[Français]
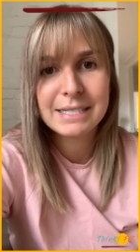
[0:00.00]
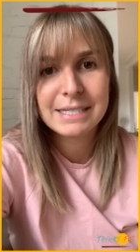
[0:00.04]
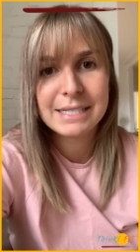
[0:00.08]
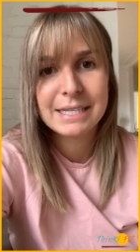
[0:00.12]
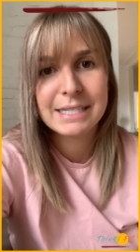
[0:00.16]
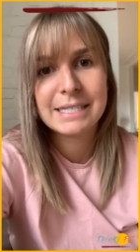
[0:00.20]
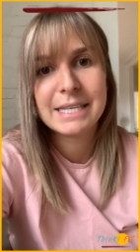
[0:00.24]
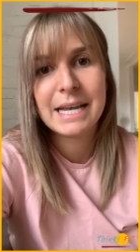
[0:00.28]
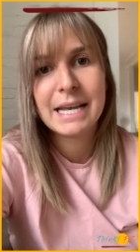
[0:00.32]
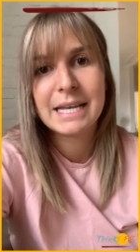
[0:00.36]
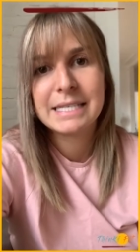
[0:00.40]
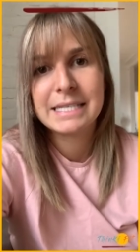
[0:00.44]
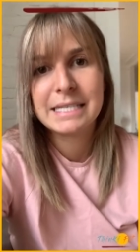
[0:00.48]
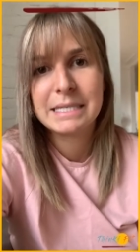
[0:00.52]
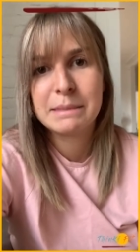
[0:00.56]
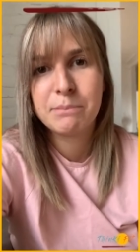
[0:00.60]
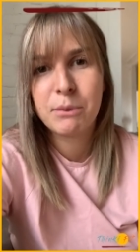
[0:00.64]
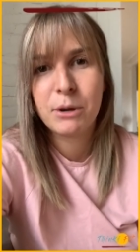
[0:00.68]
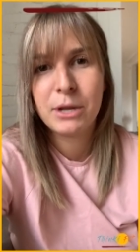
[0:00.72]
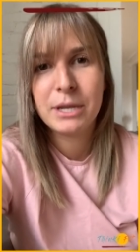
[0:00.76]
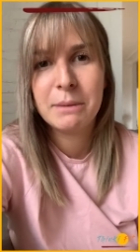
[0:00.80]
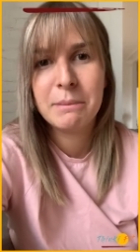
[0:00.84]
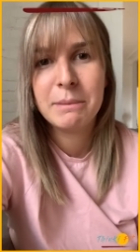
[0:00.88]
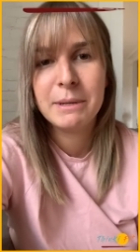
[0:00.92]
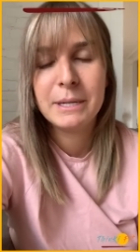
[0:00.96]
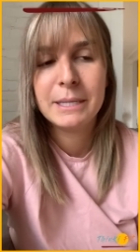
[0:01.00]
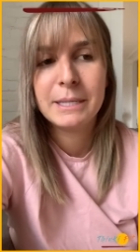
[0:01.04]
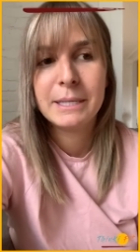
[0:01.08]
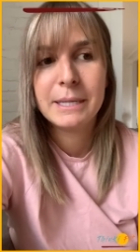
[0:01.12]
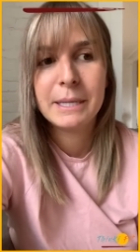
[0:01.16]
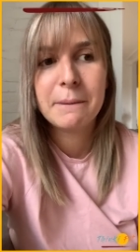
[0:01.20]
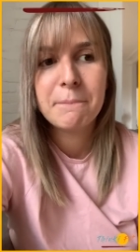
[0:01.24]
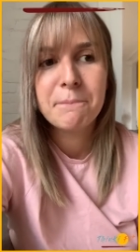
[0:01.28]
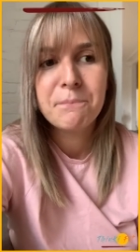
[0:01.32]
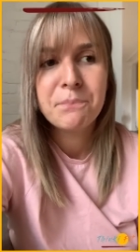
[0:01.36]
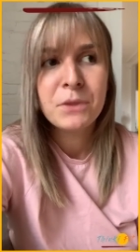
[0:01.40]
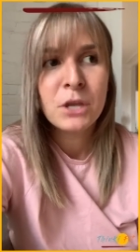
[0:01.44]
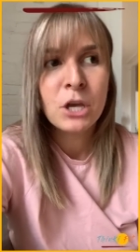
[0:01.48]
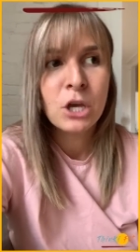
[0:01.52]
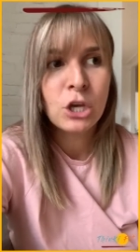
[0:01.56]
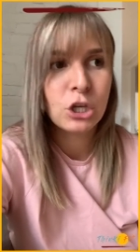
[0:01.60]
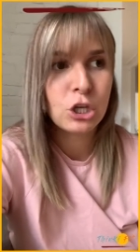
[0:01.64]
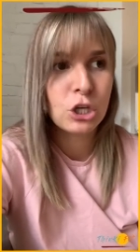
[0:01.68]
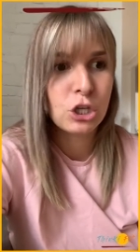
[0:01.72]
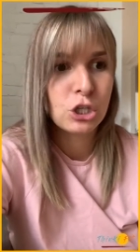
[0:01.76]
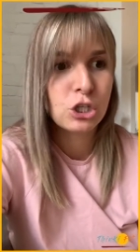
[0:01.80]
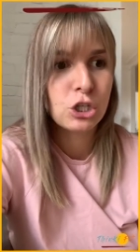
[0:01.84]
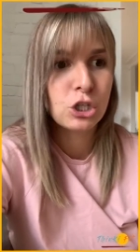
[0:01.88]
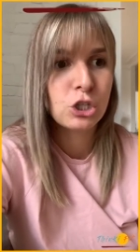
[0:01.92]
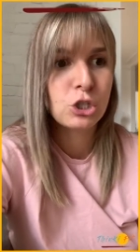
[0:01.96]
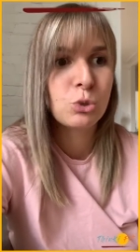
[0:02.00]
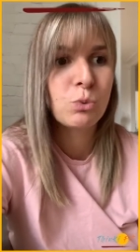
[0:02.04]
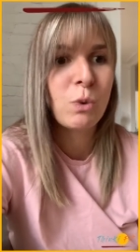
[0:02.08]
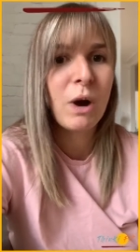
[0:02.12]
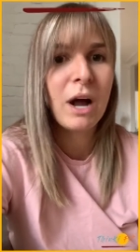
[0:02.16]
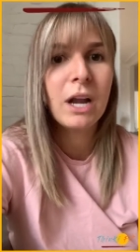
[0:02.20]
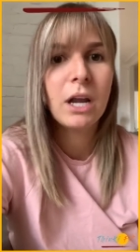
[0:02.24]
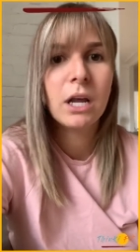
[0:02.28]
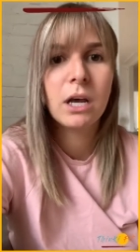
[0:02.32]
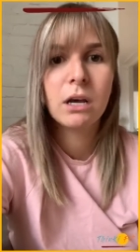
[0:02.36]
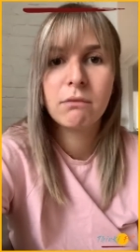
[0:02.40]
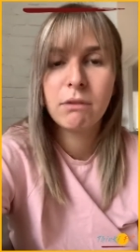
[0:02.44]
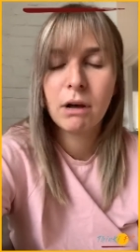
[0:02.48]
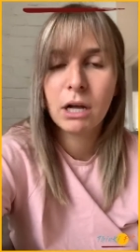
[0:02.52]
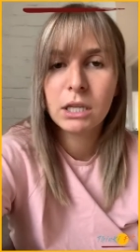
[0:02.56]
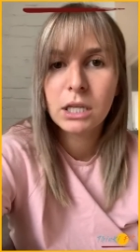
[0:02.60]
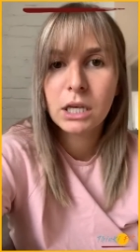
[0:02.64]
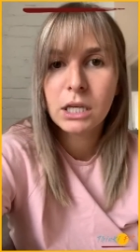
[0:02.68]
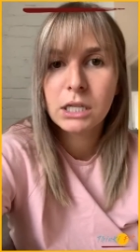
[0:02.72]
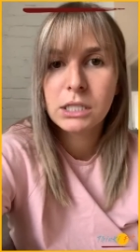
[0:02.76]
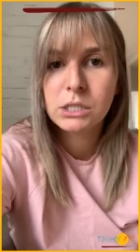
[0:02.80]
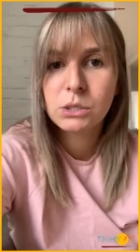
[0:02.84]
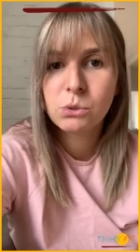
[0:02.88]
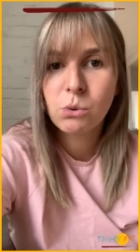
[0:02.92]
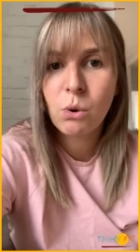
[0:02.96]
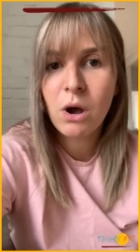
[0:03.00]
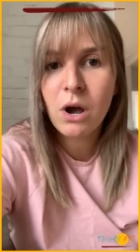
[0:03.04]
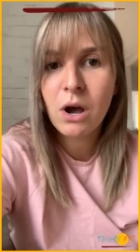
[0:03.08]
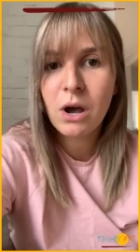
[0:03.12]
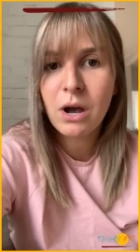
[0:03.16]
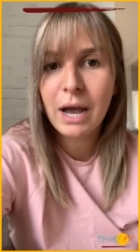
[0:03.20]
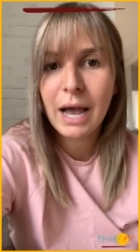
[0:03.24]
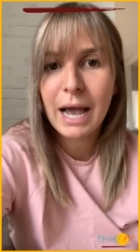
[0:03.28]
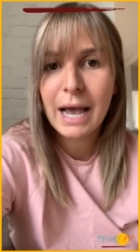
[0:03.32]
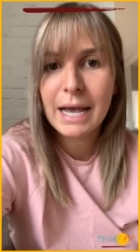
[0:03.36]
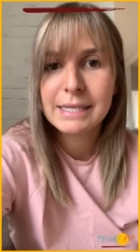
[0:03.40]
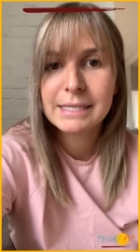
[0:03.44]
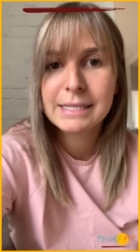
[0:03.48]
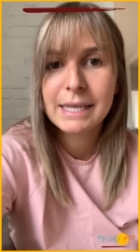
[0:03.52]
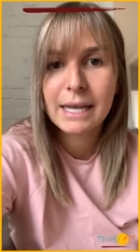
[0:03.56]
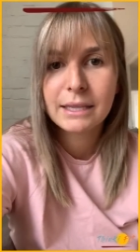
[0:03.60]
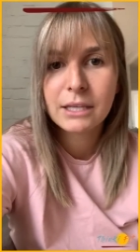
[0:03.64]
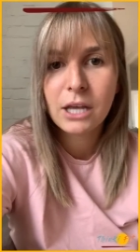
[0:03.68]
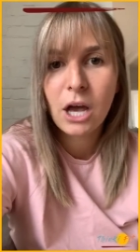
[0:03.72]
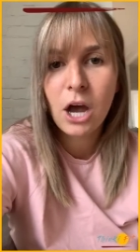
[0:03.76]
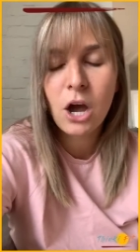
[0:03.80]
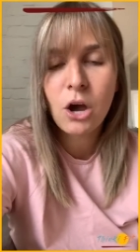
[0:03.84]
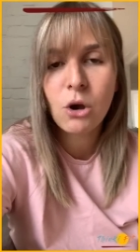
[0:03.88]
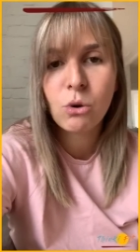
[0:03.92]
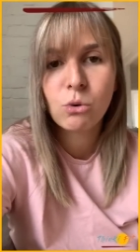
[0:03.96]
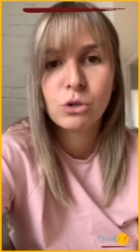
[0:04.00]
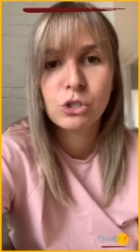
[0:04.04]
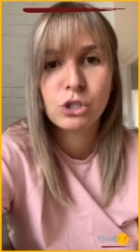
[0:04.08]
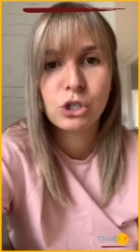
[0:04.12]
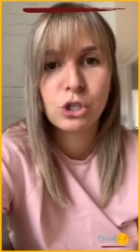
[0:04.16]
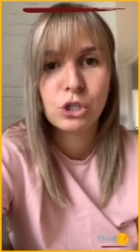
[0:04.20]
c'est sa disponibilité que ce soit le vendredi soir à 7 heures ou que ce